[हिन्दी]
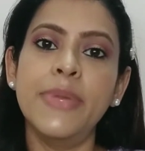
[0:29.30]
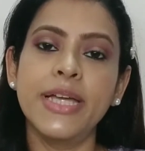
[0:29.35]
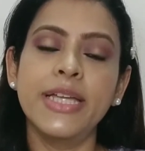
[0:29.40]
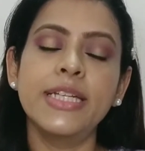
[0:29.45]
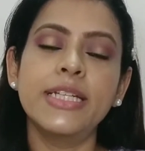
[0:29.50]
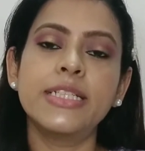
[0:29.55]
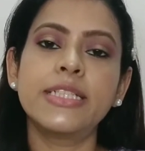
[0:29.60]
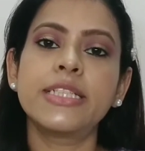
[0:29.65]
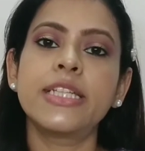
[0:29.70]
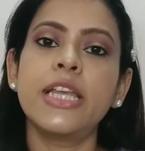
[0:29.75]

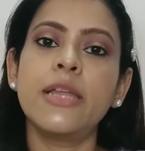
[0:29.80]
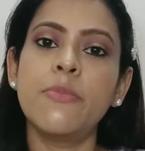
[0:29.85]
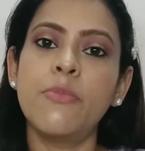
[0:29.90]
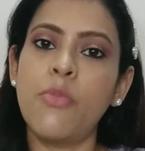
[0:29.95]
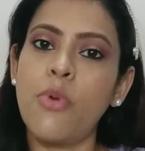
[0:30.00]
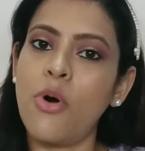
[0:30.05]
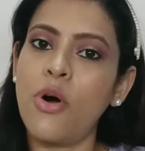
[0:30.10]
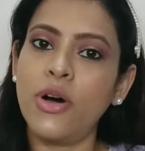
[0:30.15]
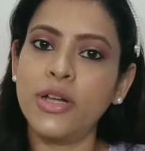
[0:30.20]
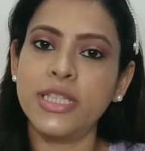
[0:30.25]
बिगनर्स uh, के लिए
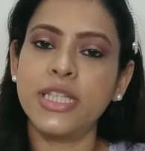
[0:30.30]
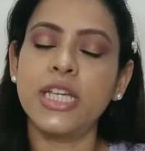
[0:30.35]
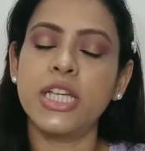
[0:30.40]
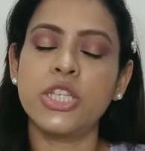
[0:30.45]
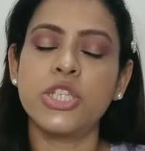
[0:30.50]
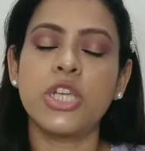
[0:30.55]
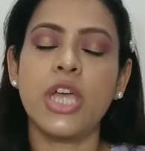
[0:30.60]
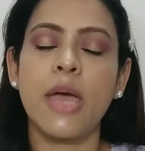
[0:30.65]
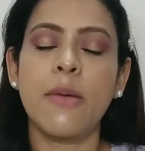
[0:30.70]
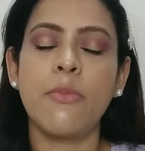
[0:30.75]
बहुत ही
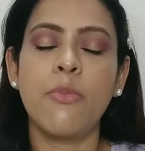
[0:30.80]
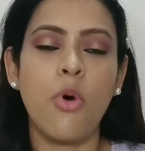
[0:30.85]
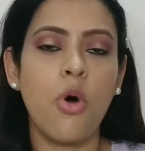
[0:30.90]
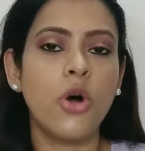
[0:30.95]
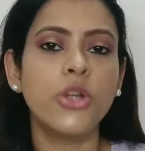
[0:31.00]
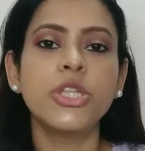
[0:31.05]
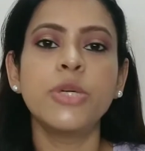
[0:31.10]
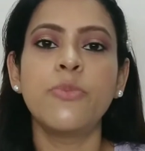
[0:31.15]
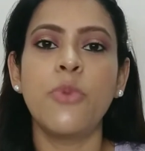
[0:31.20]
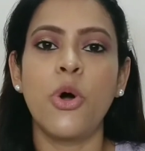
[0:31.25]
अच्छा है
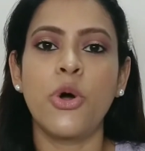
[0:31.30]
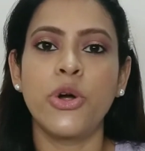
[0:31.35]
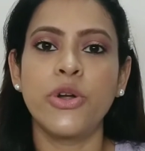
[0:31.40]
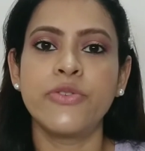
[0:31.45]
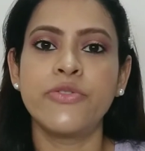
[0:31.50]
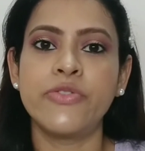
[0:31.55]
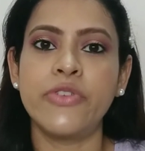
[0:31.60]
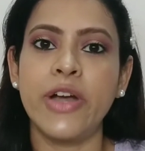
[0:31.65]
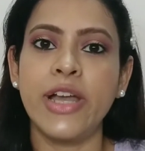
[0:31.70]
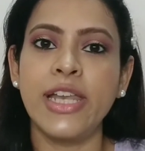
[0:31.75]
बहुत ही
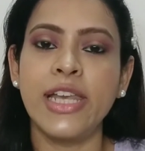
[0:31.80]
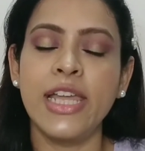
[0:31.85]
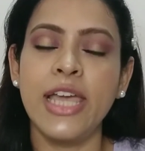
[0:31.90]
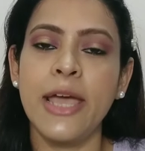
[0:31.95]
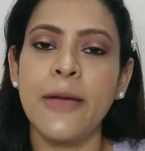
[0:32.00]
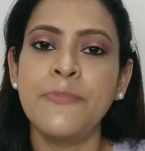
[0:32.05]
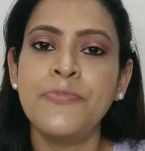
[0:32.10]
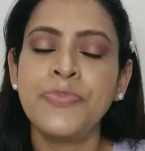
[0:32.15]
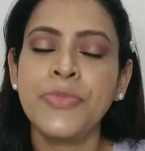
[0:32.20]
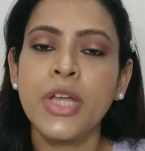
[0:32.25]
पॉकेट
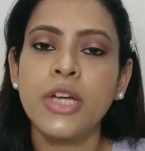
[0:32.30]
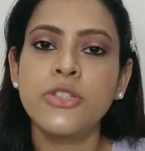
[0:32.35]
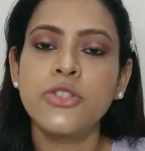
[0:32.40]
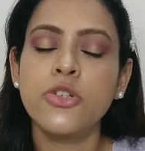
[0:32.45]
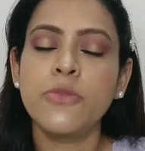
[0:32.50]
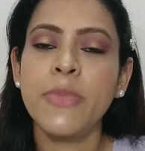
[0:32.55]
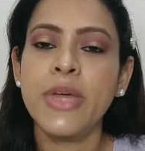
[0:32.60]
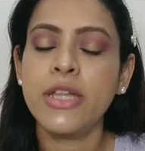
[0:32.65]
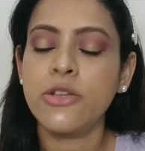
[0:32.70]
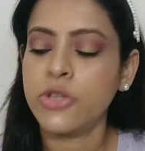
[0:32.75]
फ्रेंडली है
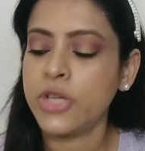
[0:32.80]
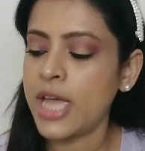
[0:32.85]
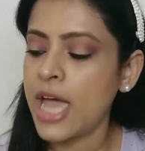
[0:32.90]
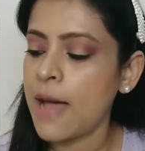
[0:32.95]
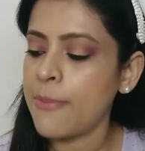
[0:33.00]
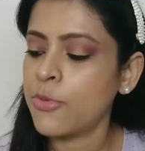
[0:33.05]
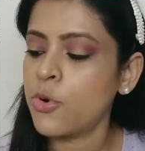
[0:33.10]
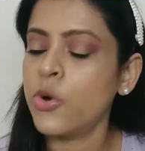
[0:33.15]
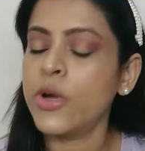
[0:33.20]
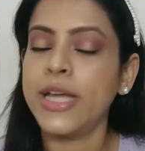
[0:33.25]
सो so, मैं इनके
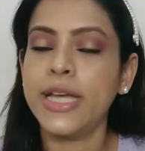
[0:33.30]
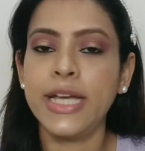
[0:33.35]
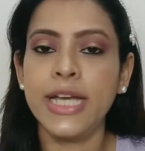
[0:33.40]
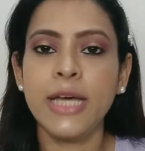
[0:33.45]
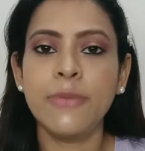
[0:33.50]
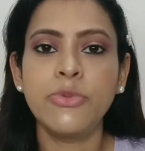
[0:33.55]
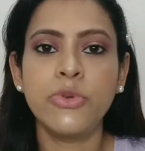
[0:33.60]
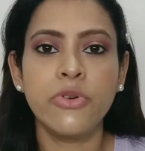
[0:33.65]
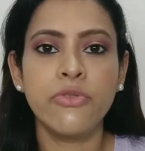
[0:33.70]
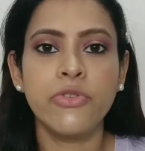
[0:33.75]
आपको इन
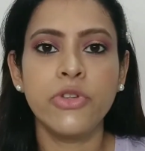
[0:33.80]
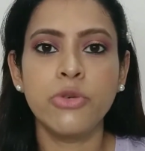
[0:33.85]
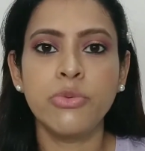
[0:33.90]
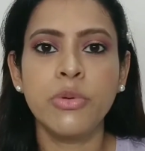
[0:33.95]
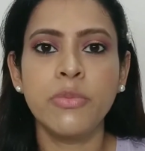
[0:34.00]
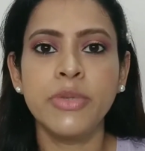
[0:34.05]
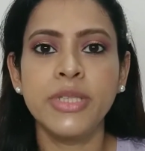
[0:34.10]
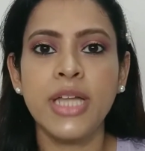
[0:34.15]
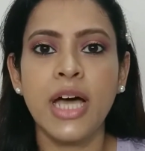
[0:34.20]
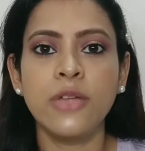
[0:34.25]
डेप्थ
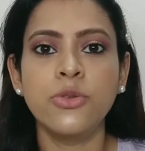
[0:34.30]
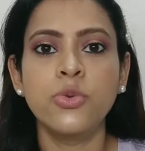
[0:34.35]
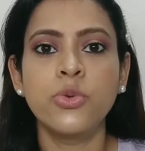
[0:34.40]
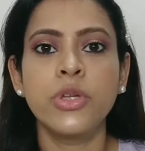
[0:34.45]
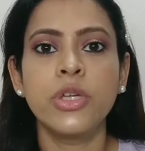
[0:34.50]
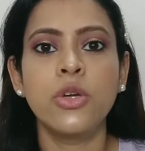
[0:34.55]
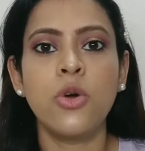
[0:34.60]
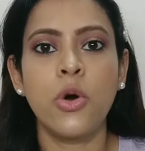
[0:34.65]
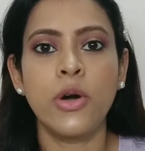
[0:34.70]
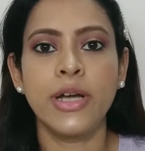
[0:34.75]
रिव्यू भी बता
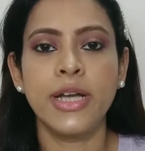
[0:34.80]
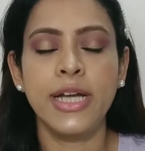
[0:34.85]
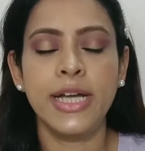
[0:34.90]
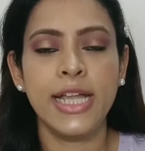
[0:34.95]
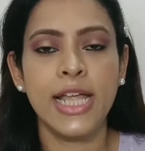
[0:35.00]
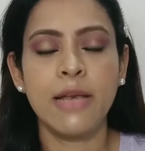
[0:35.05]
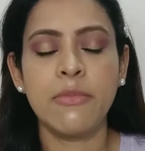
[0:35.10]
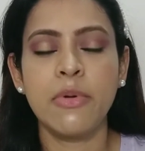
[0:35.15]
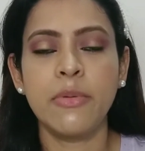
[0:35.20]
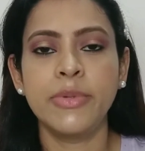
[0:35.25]
दूँगी और
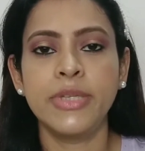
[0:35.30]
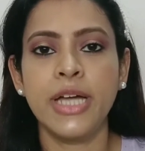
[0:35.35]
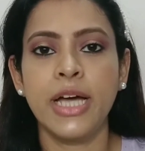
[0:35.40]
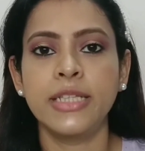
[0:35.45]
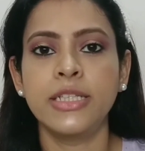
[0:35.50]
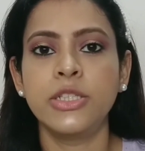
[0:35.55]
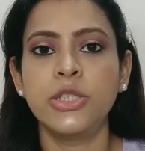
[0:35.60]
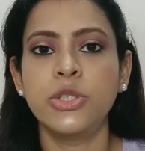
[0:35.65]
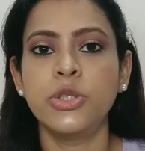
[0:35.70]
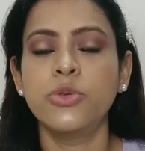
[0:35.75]
डिटेल में
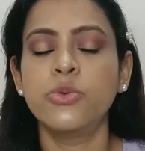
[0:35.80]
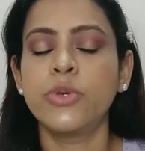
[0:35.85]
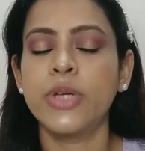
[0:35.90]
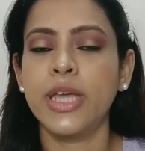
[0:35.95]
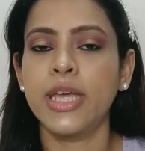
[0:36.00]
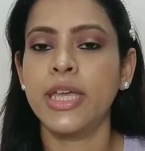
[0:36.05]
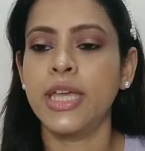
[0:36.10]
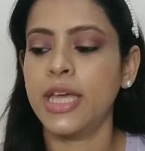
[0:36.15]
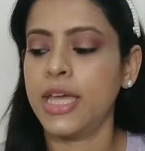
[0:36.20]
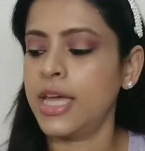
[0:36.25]
बता देती हूँ
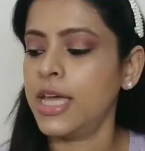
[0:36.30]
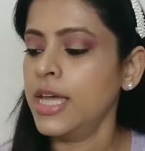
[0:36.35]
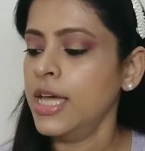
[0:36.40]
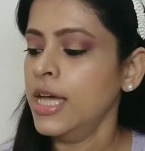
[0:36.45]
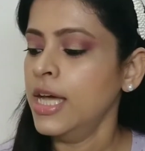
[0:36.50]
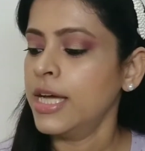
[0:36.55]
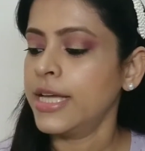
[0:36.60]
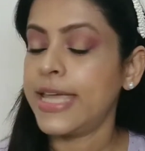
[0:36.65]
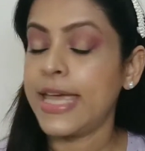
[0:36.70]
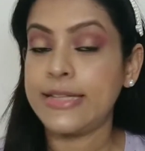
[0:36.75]
कि ये
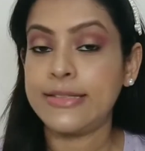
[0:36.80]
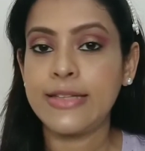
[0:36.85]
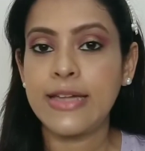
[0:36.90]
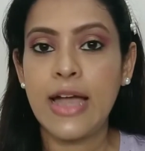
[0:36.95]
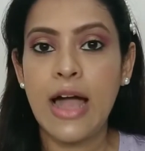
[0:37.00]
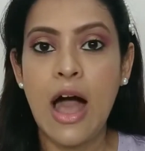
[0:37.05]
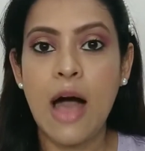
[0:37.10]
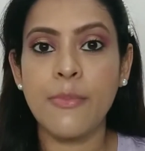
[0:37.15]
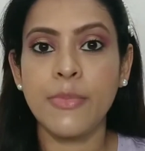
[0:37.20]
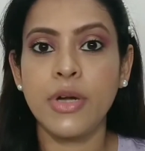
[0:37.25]

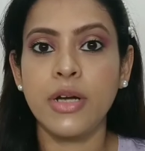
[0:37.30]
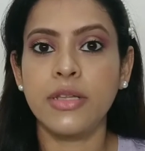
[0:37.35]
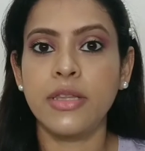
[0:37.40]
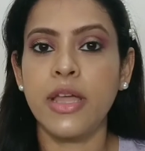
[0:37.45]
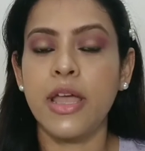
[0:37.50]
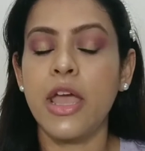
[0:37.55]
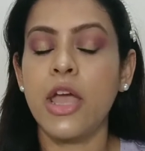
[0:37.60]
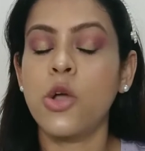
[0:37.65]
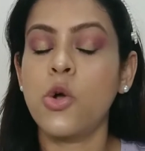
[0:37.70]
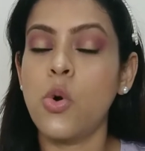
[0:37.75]
कैसा काम
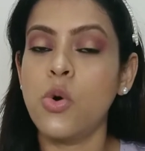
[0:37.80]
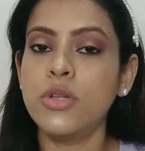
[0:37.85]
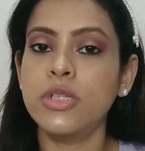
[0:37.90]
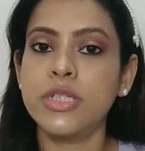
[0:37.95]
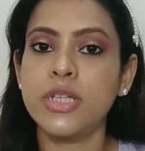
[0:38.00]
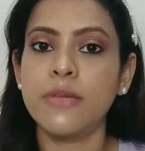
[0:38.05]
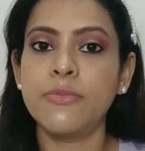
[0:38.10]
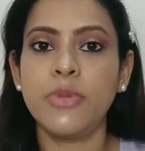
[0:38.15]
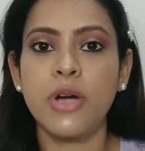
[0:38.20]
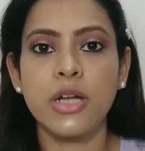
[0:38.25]
करते हैं
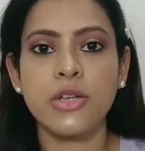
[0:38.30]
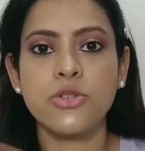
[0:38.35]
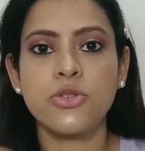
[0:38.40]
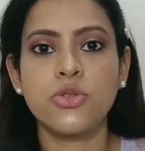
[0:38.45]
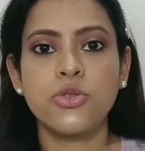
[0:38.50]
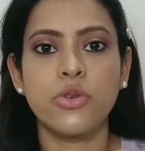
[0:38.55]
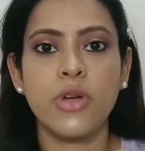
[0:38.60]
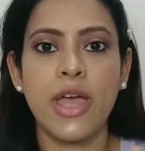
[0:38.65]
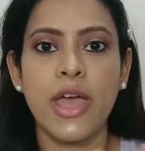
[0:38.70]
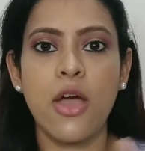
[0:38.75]
कौन सा
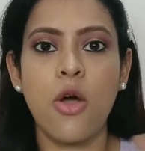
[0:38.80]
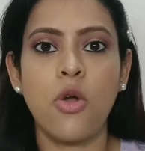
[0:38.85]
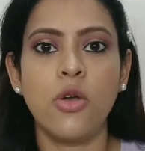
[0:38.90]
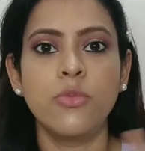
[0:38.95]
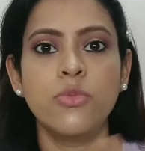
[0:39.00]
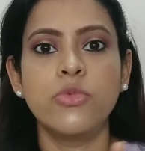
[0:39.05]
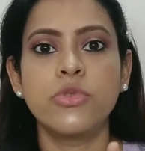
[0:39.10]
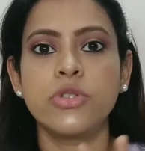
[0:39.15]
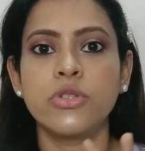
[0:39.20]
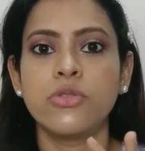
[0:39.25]
ब्रश जो है
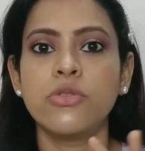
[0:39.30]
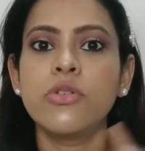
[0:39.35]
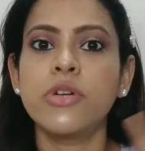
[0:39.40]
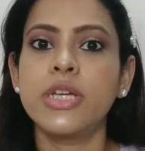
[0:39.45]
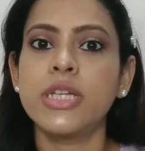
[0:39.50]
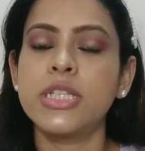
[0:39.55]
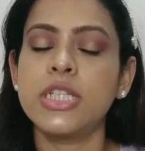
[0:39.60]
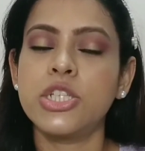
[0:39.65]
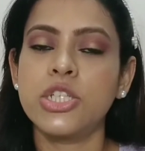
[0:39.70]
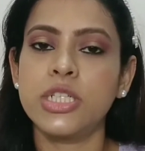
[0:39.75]
ऑलमोस्ट यू नो
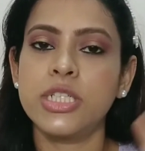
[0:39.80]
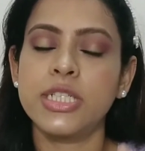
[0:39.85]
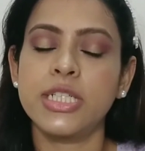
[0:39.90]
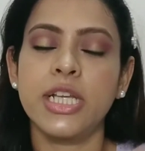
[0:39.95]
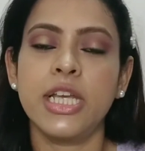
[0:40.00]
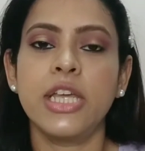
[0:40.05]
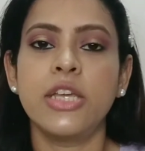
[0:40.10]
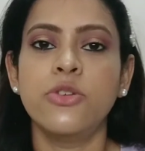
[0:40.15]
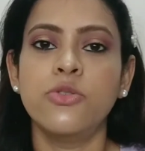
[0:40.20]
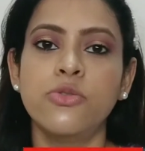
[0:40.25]
किस
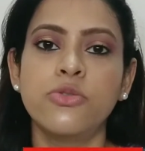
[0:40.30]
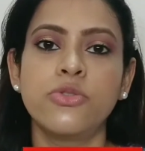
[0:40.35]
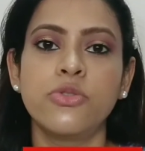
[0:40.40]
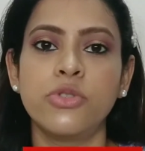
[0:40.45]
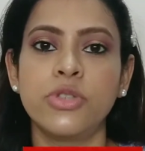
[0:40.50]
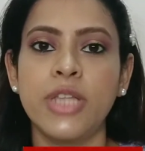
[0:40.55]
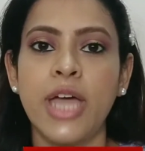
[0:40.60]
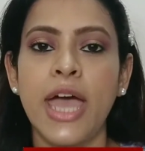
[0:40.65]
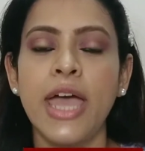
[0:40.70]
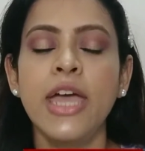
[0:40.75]
चीज़ के लिए यूज़
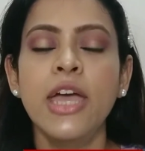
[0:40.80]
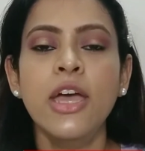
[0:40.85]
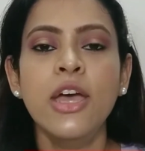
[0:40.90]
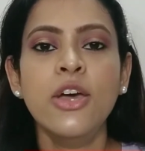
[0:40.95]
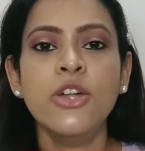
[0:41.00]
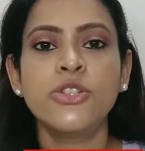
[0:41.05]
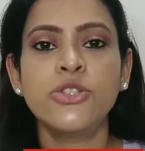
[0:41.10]
होता है